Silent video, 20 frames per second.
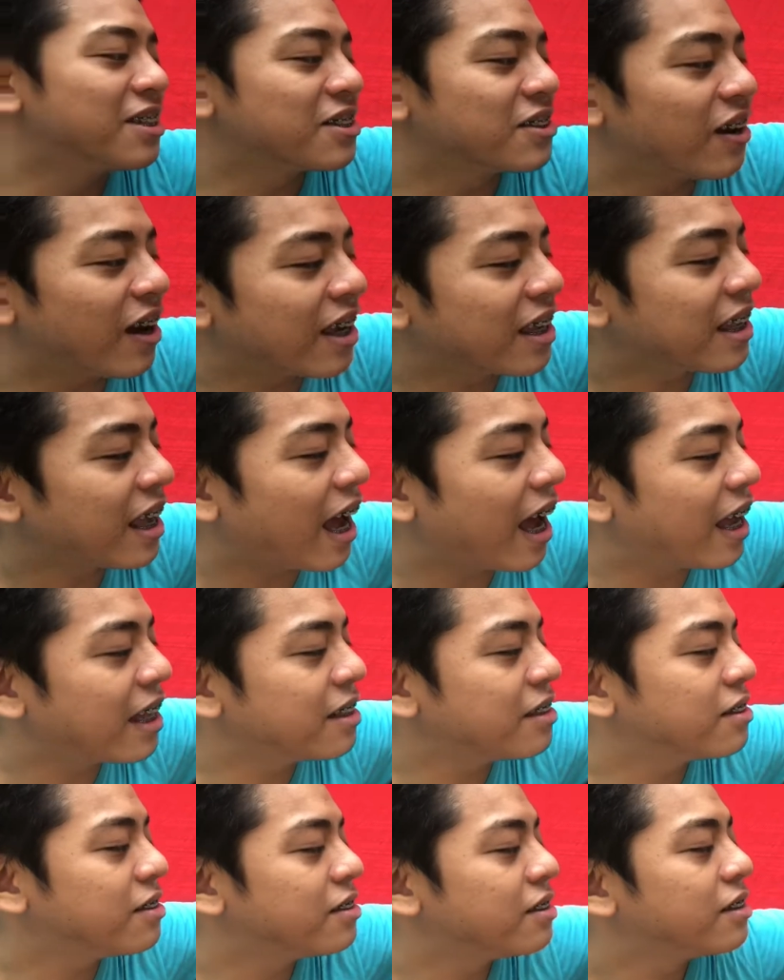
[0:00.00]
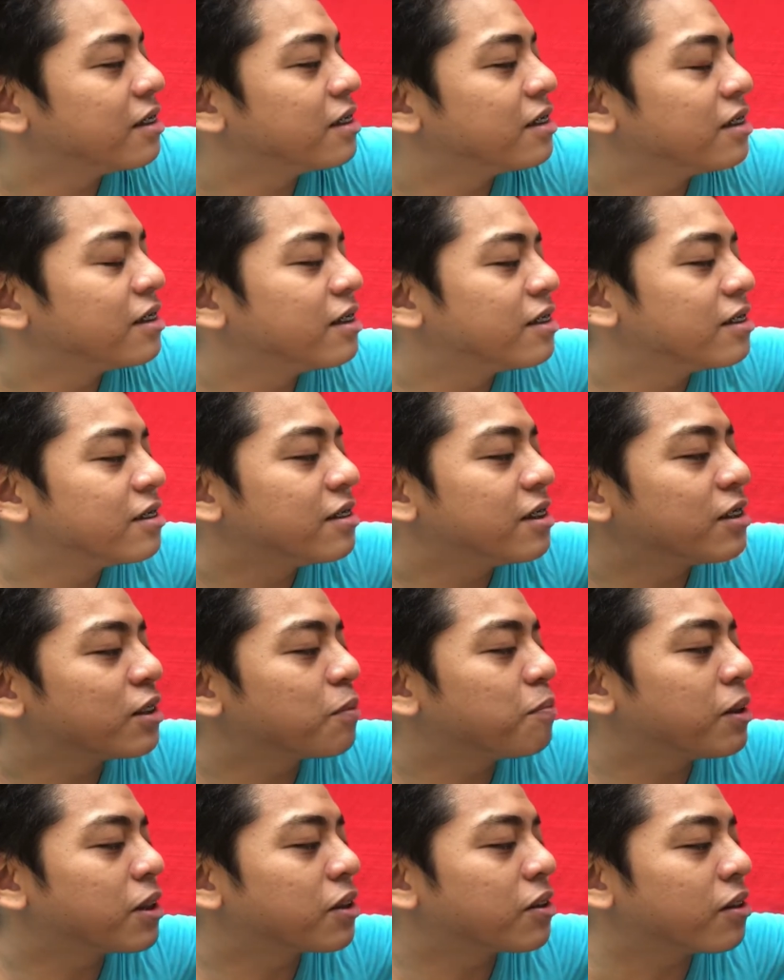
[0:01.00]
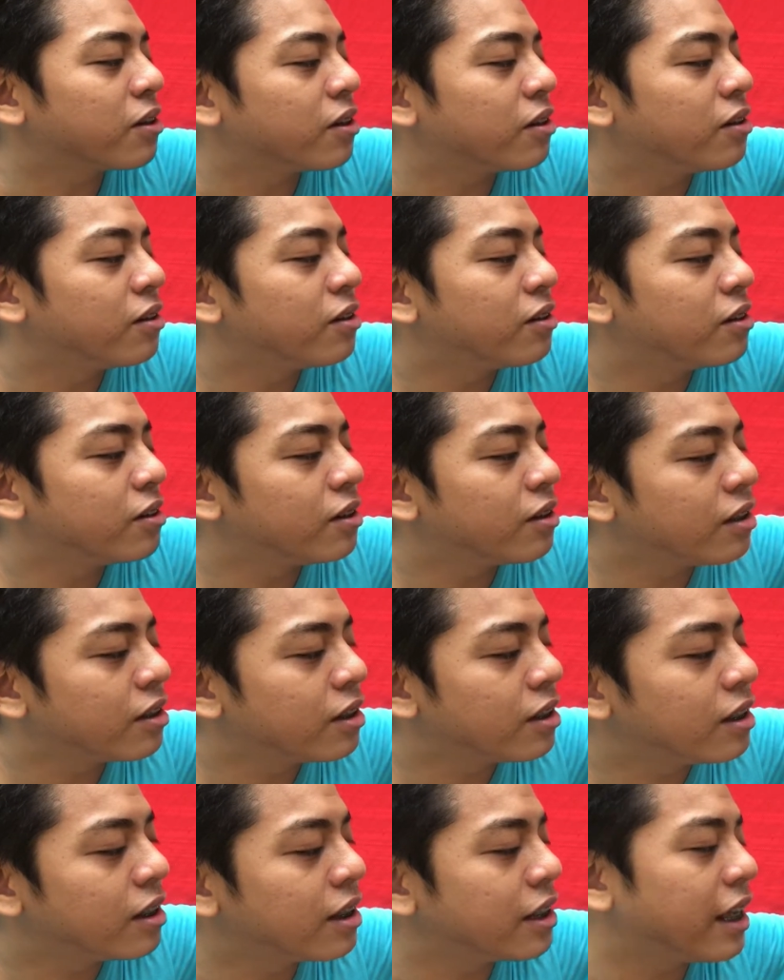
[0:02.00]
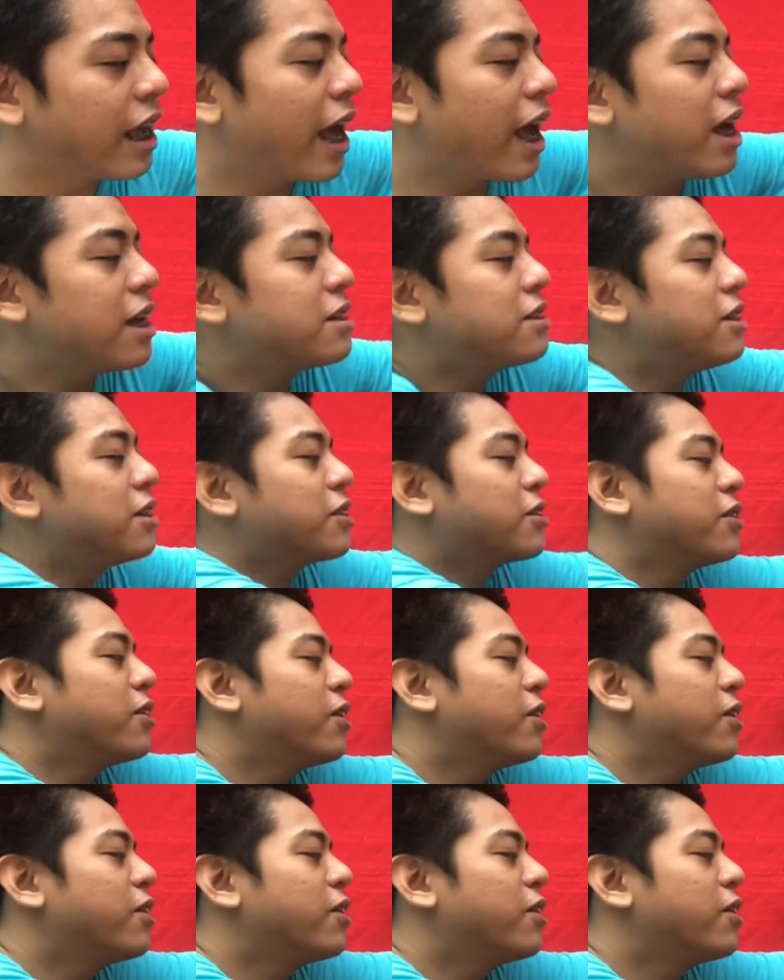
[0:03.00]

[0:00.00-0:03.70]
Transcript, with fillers: so, ayan. Ito ba to? Yes, ito.